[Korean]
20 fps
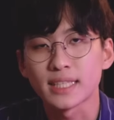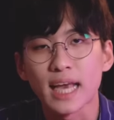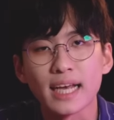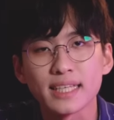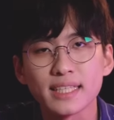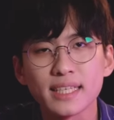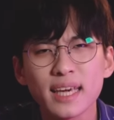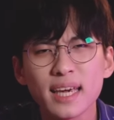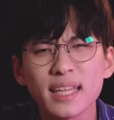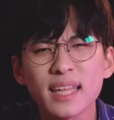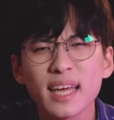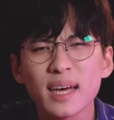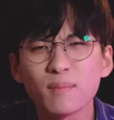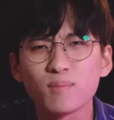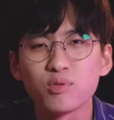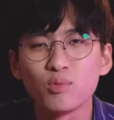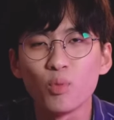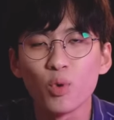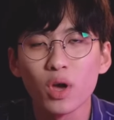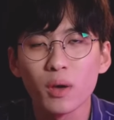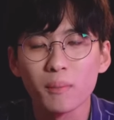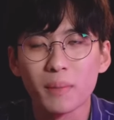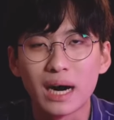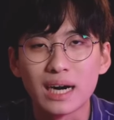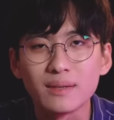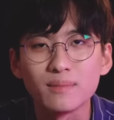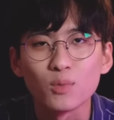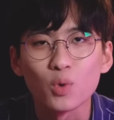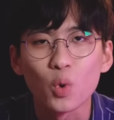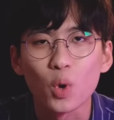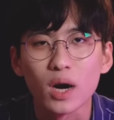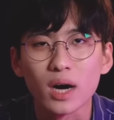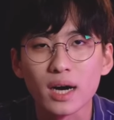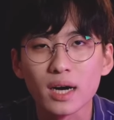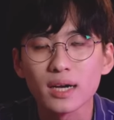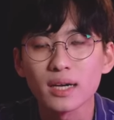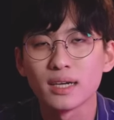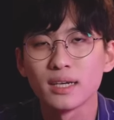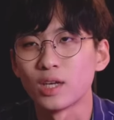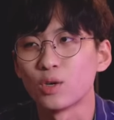자식에 대한 부모의
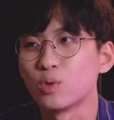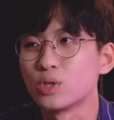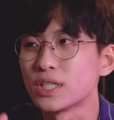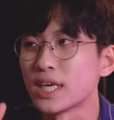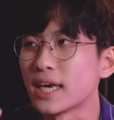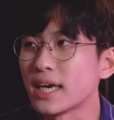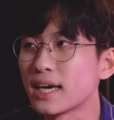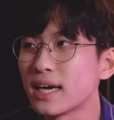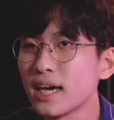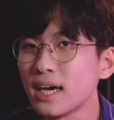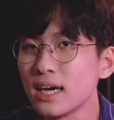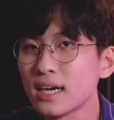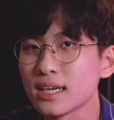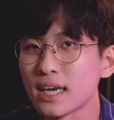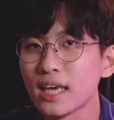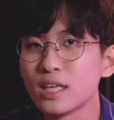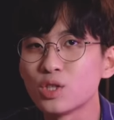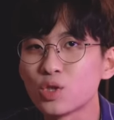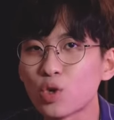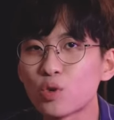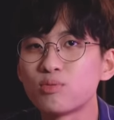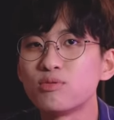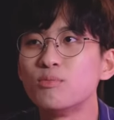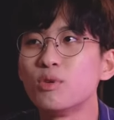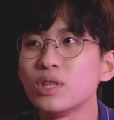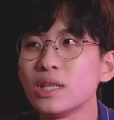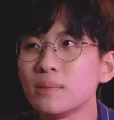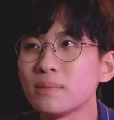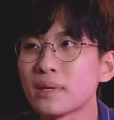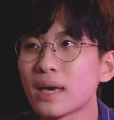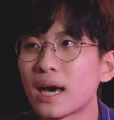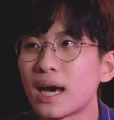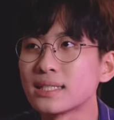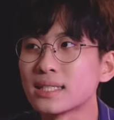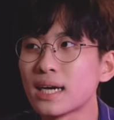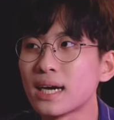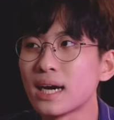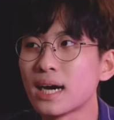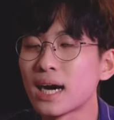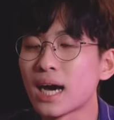마음과, 그리고 제가 개인적으로 부모님께
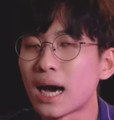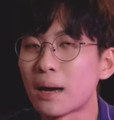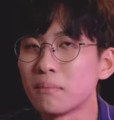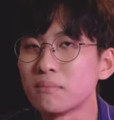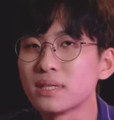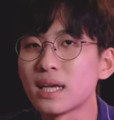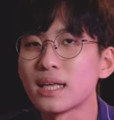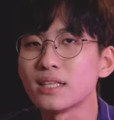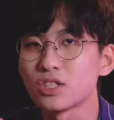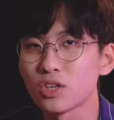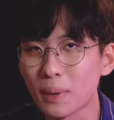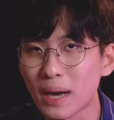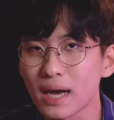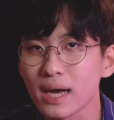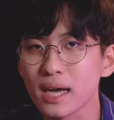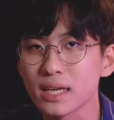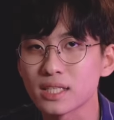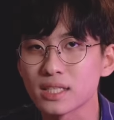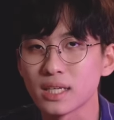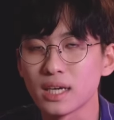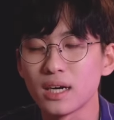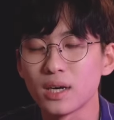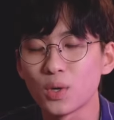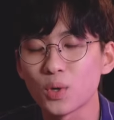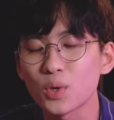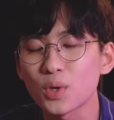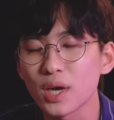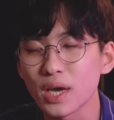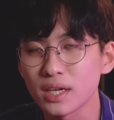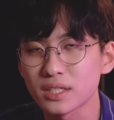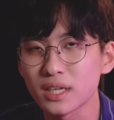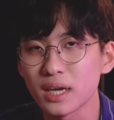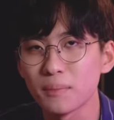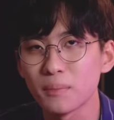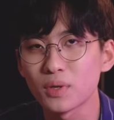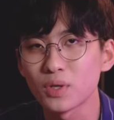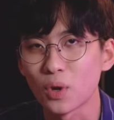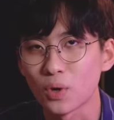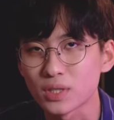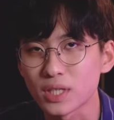가장 감사한 점 한 가지, 아, 이렇게 해서
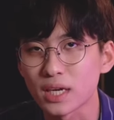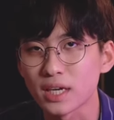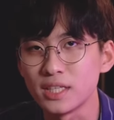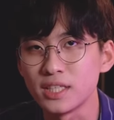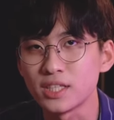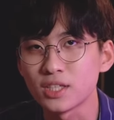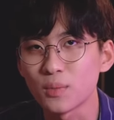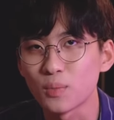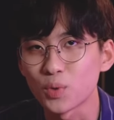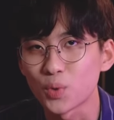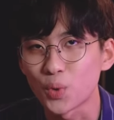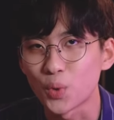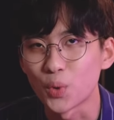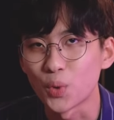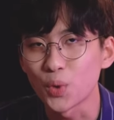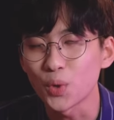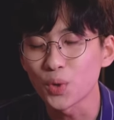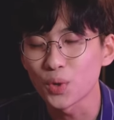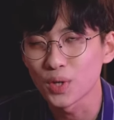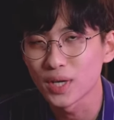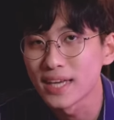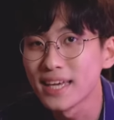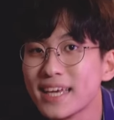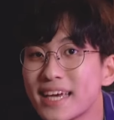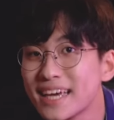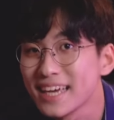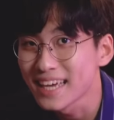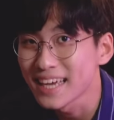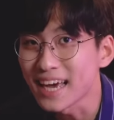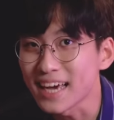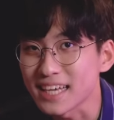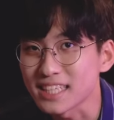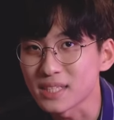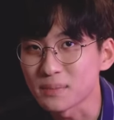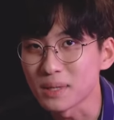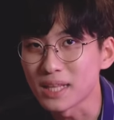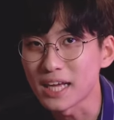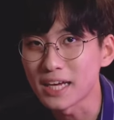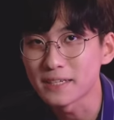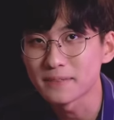한번 영상을 찢어보도록
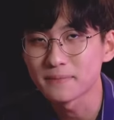하겠습니다.